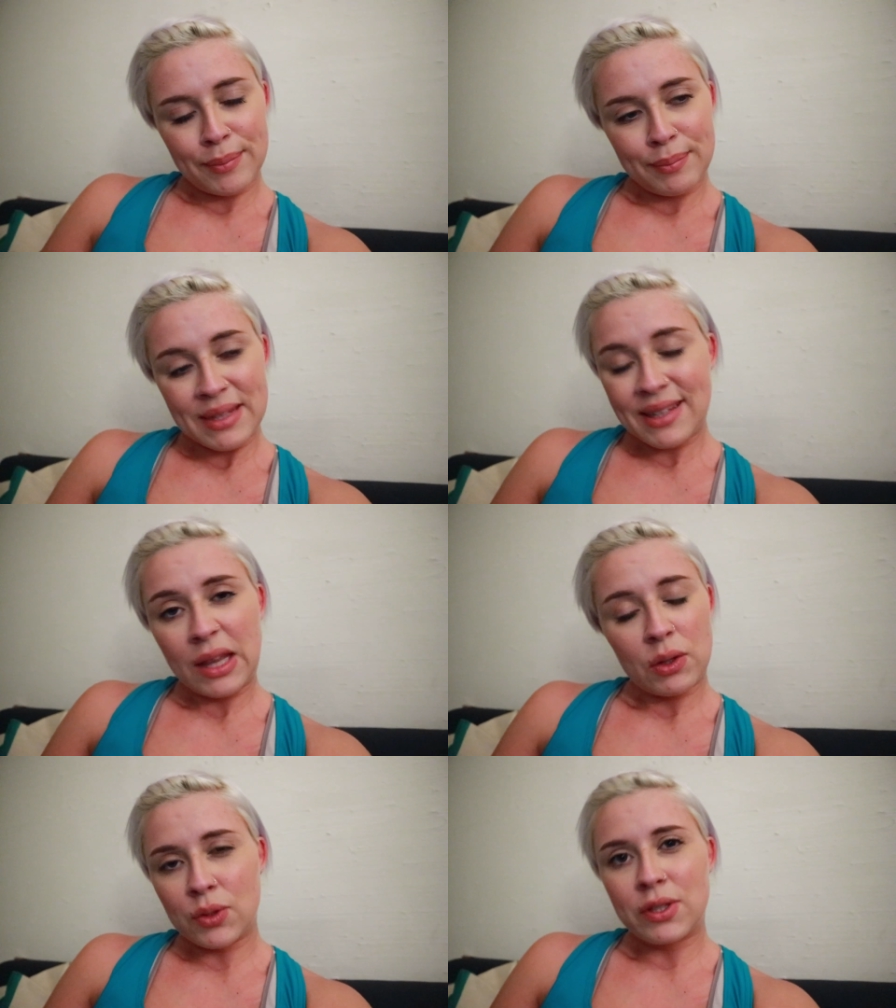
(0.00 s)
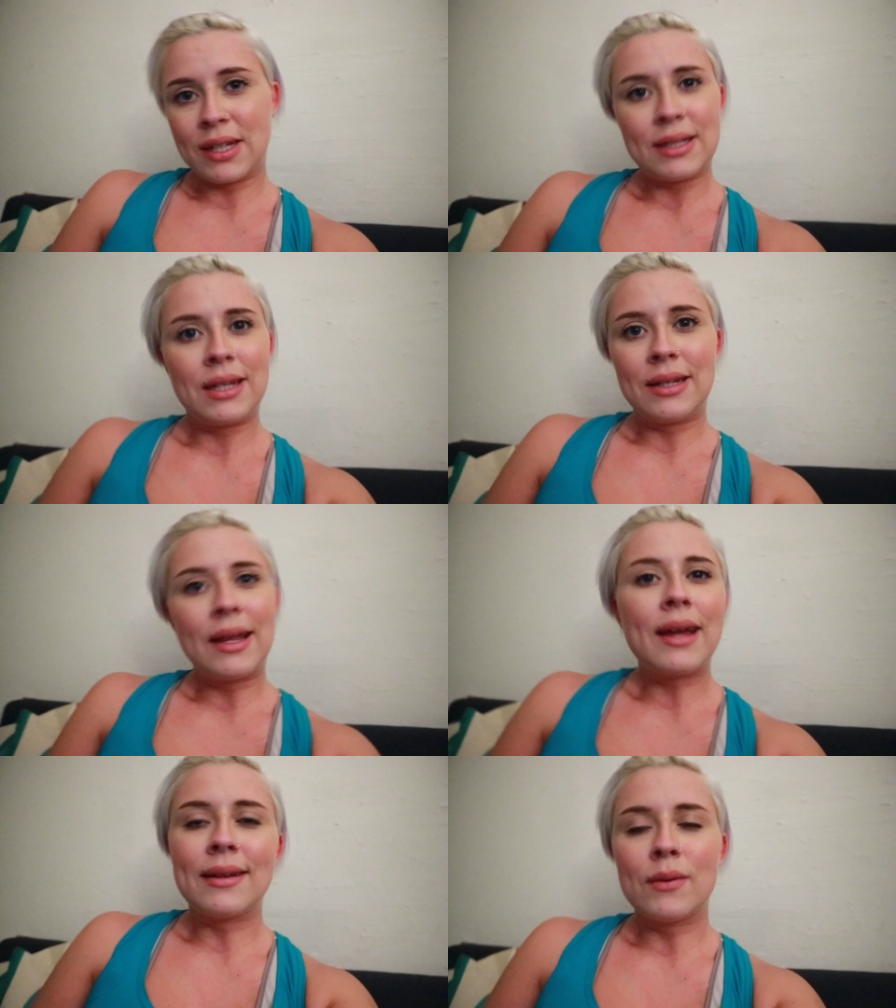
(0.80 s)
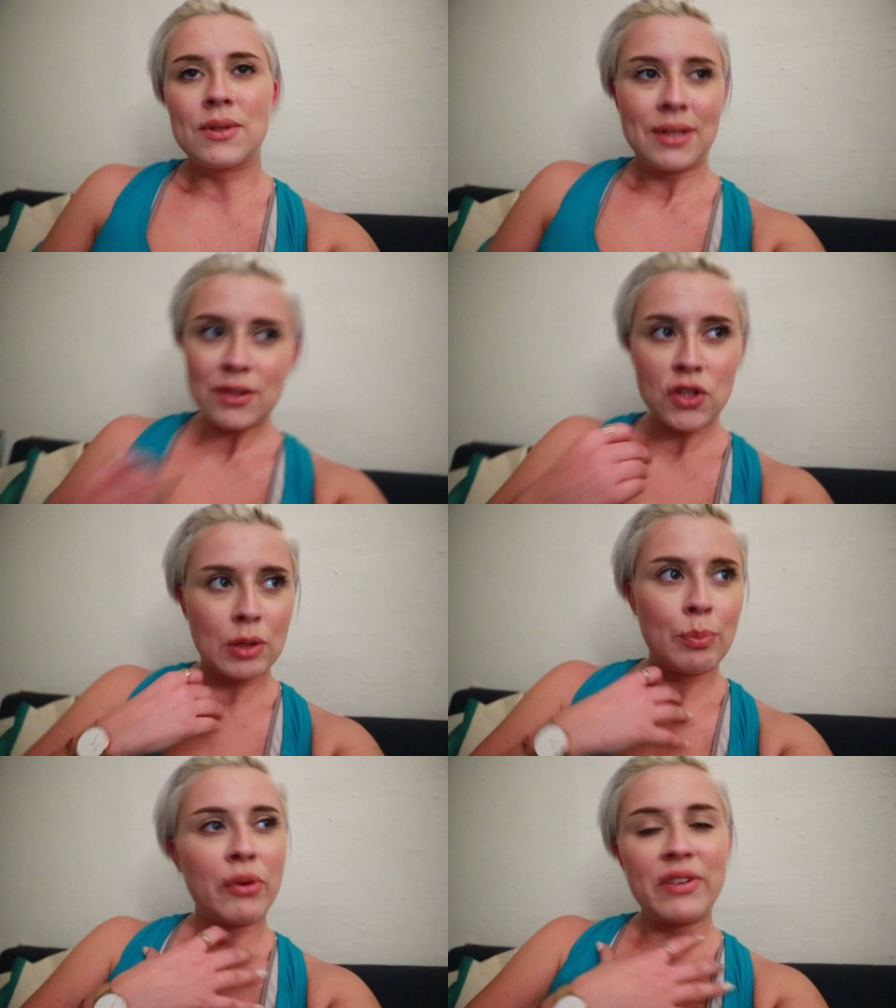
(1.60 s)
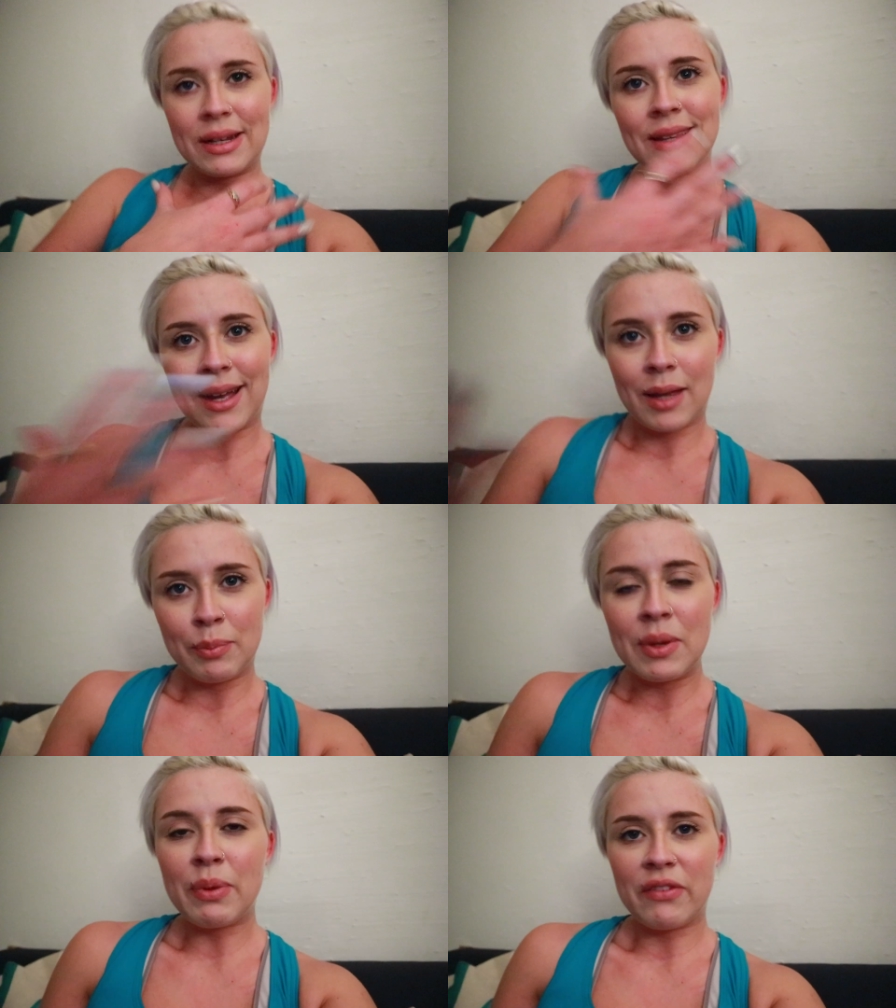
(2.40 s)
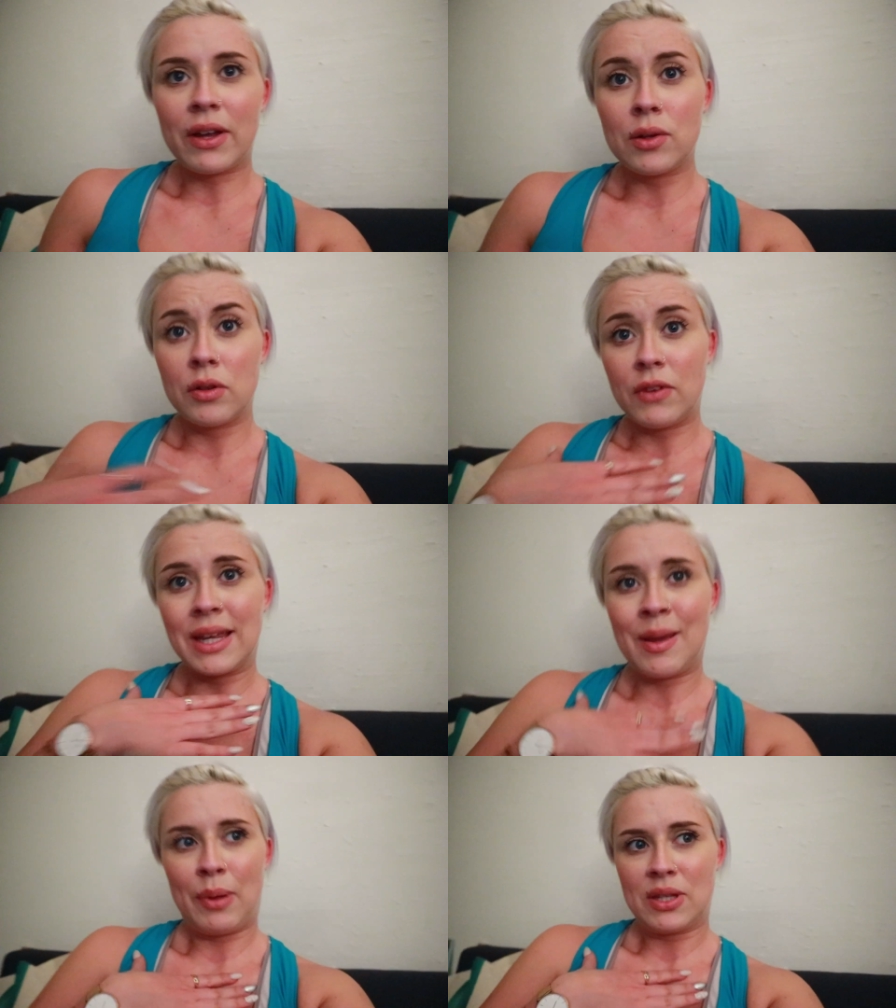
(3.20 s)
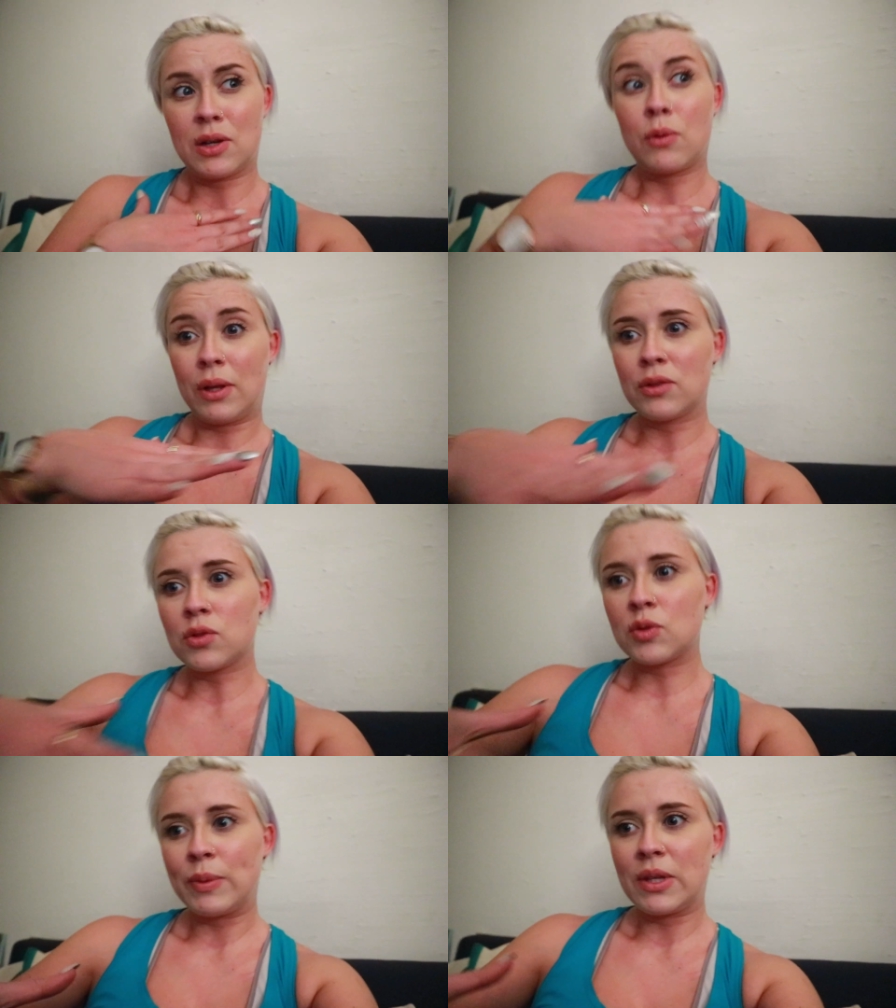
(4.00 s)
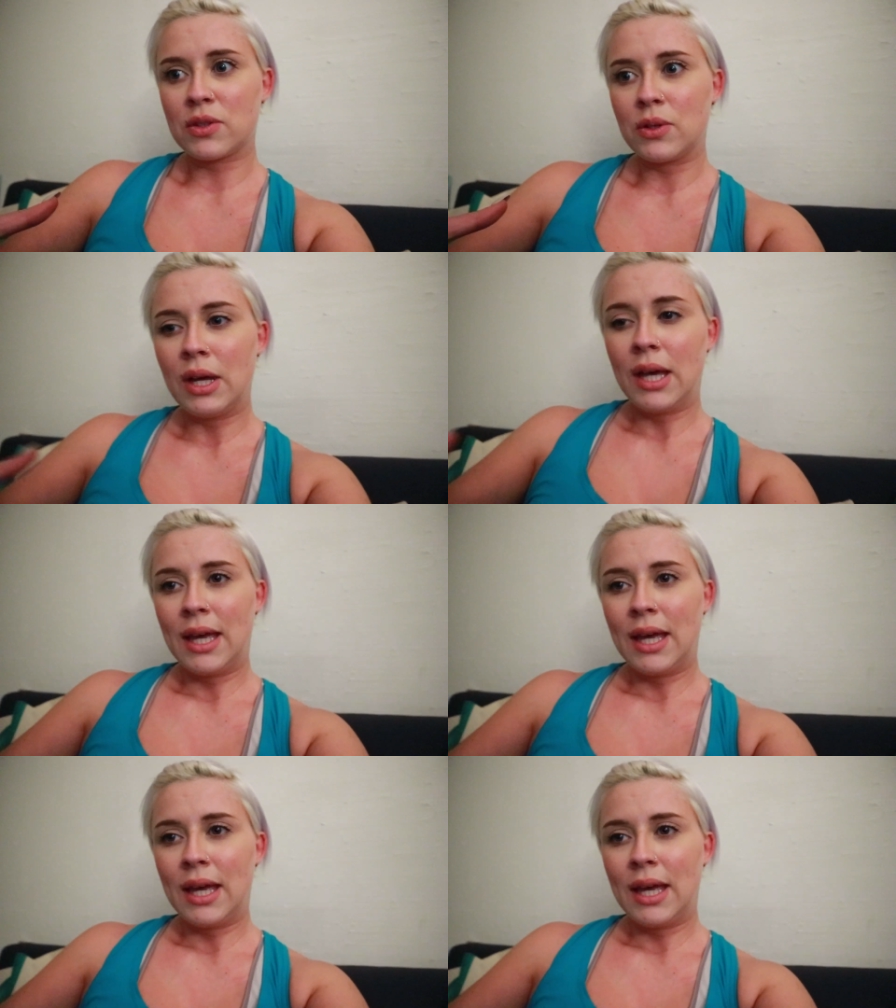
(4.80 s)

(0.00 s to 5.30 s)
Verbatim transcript: mi sento costretta ad andare da un senso di povertà che mi pervade ogni volta che penso a quanto ho speso